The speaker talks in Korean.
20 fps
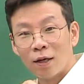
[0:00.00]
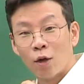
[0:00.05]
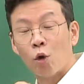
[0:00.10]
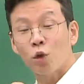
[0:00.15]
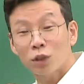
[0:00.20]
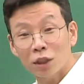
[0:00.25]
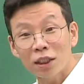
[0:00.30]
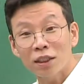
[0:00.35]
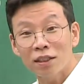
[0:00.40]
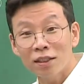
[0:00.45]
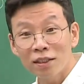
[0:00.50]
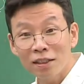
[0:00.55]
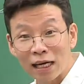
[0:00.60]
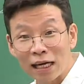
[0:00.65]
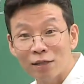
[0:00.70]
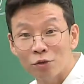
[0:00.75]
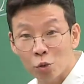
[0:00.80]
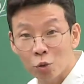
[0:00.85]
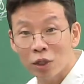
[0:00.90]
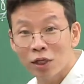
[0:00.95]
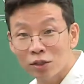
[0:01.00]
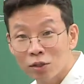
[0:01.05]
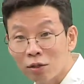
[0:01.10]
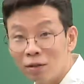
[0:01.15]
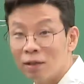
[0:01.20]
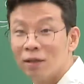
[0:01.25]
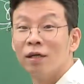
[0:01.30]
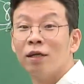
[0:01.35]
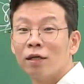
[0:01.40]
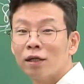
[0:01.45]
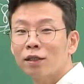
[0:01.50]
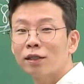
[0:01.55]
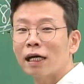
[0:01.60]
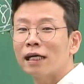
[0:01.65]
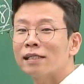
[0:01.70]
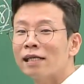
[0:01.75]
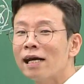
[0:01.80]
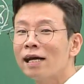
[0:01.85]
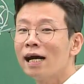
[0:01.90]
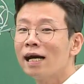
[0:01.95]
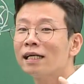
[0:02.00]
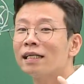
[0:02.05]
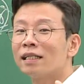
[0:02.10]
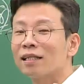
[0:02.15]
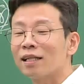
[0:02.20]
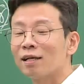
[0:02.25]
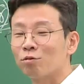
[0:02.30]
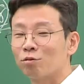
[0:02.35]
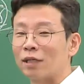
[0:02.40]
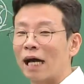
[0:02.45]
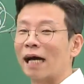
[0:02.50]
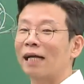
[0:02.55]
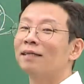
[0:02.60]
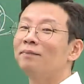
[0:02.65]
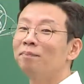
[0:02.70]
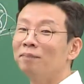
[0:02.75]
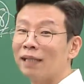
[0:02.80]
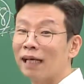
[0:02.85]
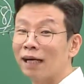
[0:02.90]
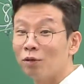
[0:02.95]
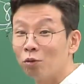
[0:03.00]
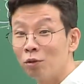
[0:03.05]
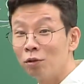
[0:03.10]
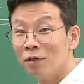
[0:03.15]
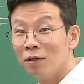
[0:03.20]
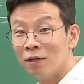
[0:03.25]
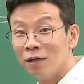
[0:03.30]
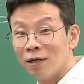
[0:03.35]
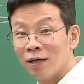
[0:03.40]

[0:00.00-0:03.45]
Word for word: 어쨌든 계속해서 이게 다 생각이 있다고 나름대로